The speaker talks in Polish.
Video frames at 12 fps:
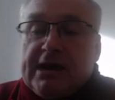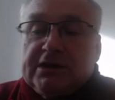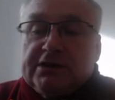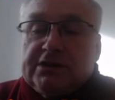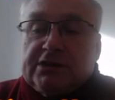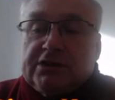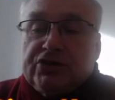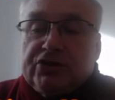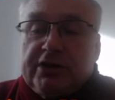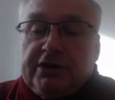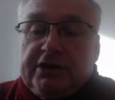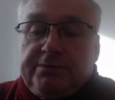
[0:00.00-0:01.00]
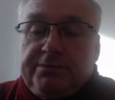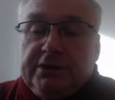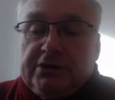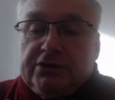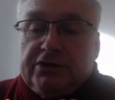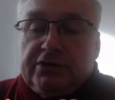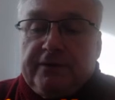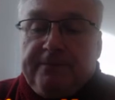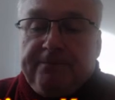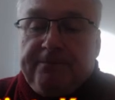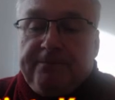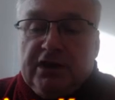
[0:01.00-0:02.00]
Skoczek D5.
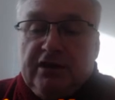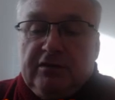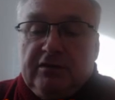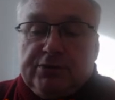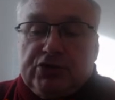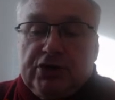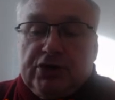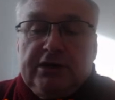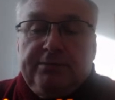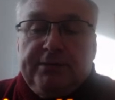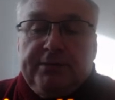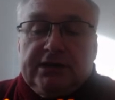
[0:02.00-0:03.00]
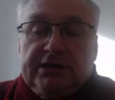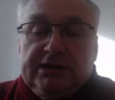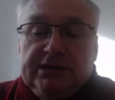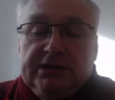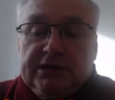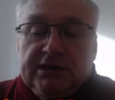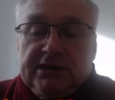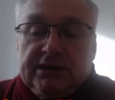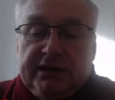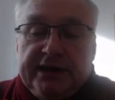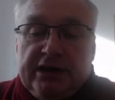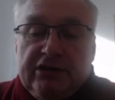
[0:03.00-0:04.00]
W poprzedniej partii
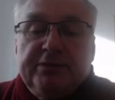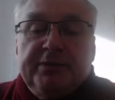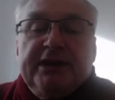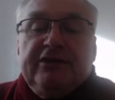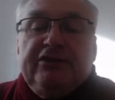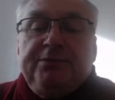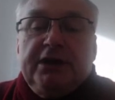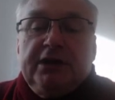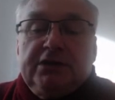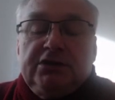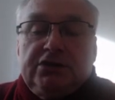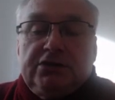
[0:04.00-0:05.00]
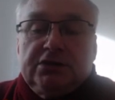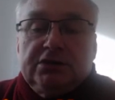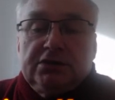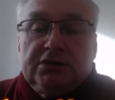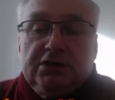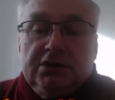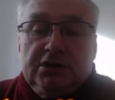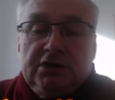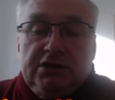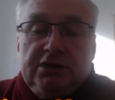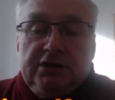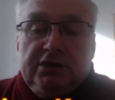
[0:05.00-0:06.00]
grałem F5
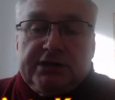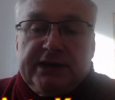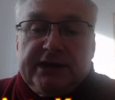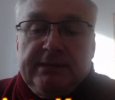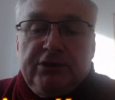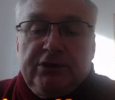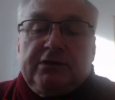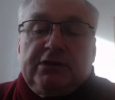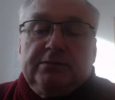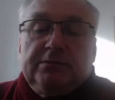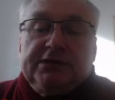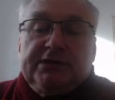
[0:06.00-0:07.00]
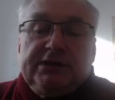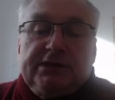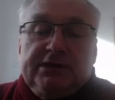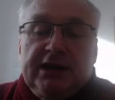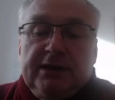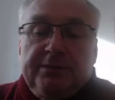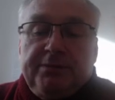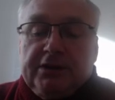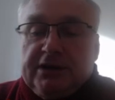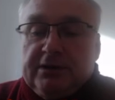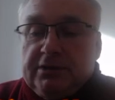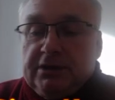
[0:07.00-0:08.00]
i dostałem dobrą pozycję, ale
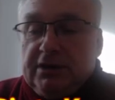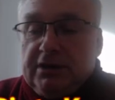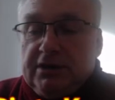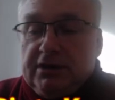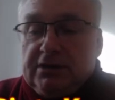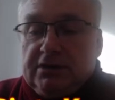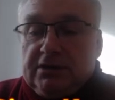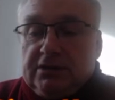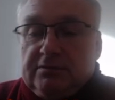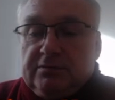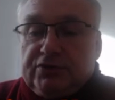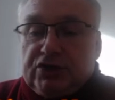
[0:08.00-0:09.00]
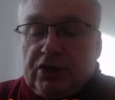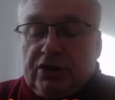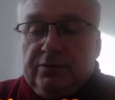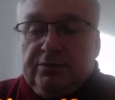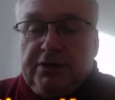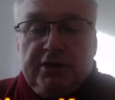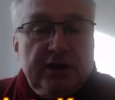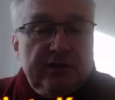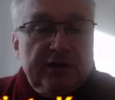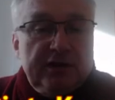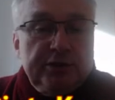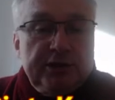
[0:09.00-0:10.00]
potem
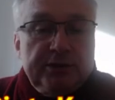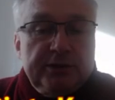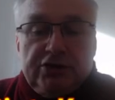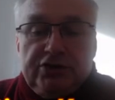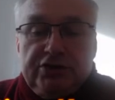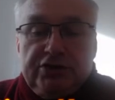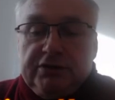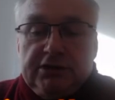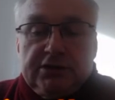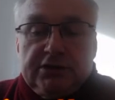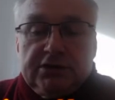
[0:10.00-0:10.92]
przekombinował mnie przeciwnik.